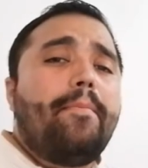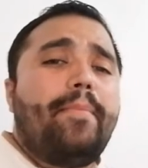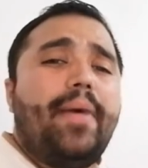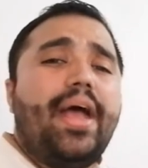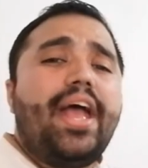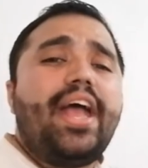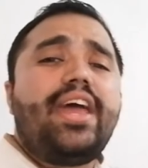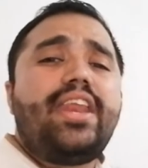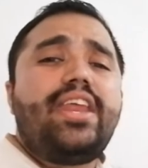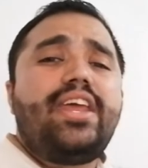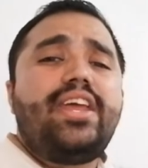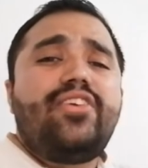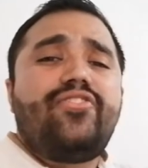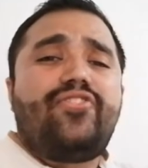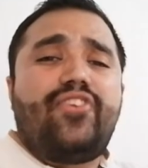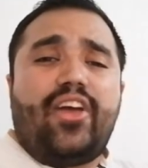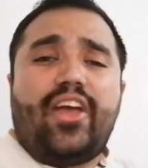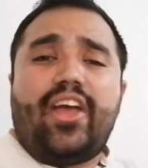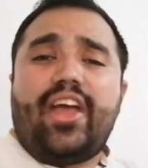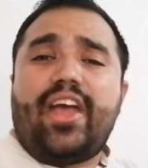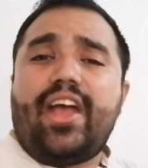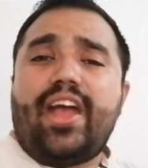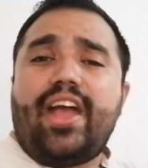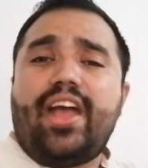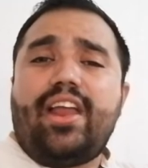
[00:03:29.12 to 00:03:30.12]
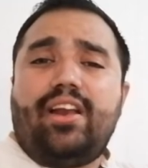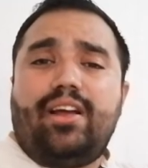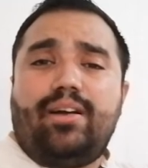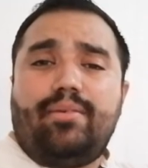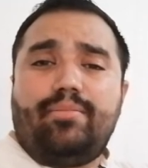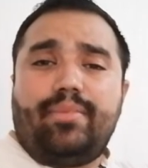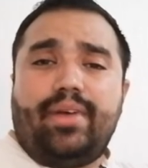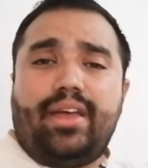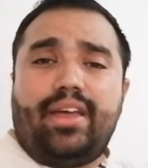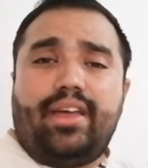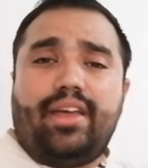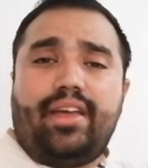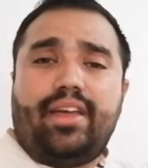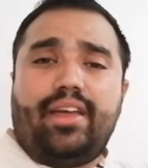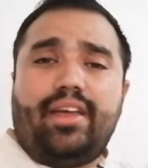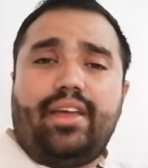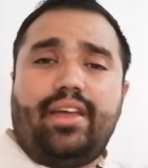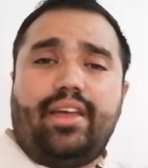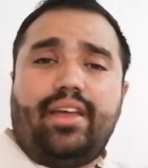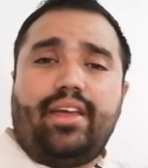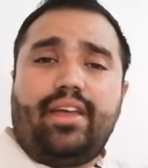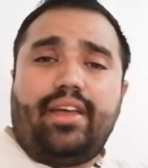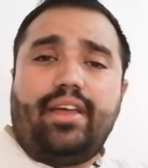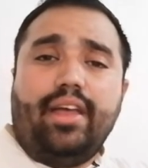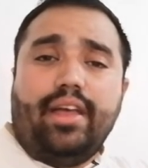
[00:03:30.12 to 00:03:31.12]
Ven y
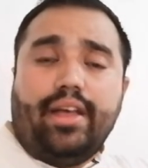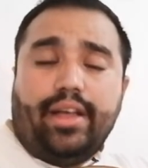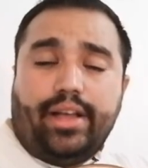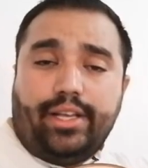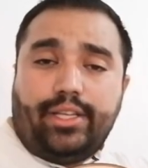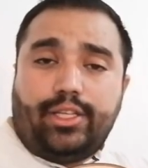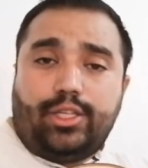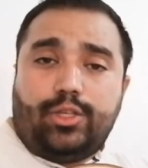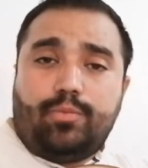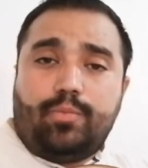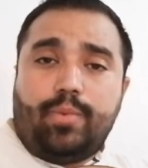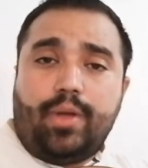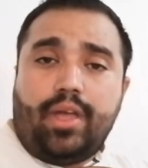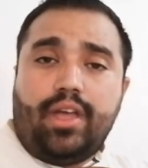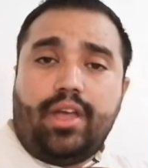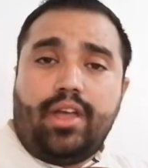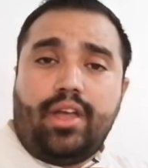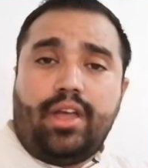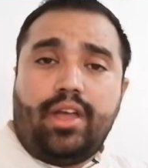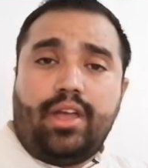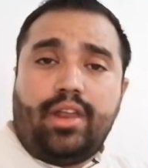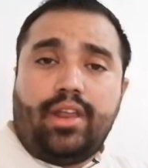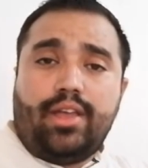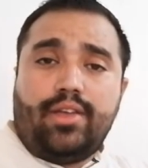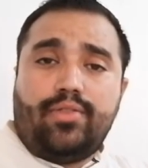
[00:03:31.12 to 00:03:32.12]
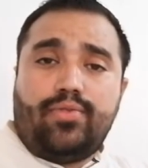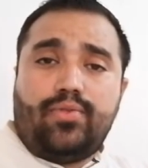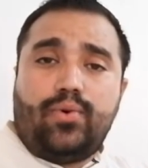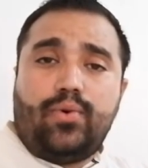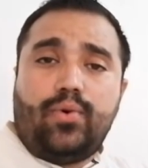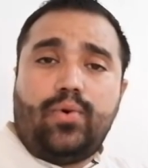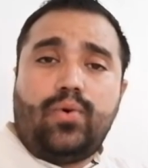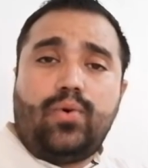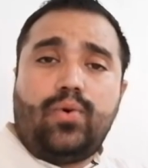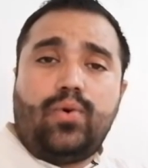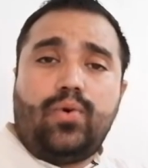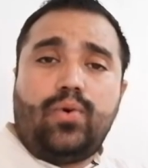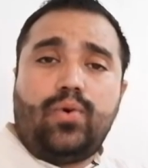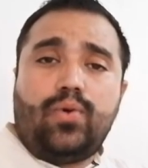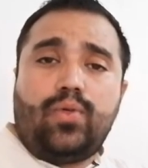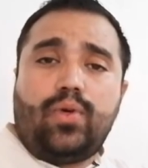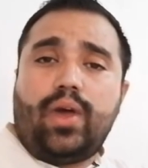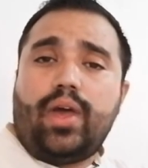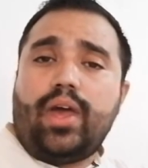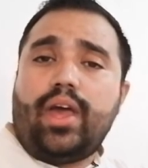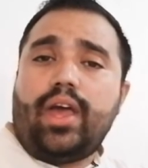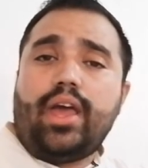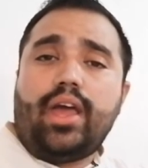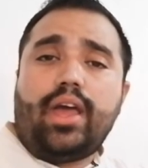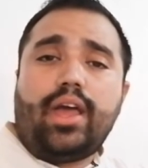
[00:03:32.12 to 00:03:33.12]
lléname, Espíritu
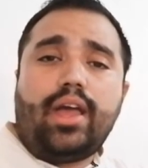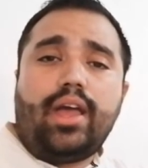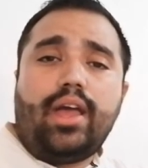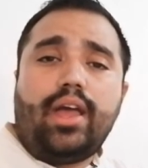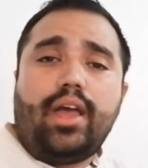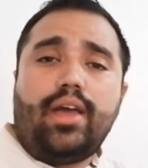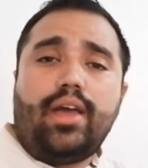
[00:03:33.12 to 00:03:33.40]
de Dios.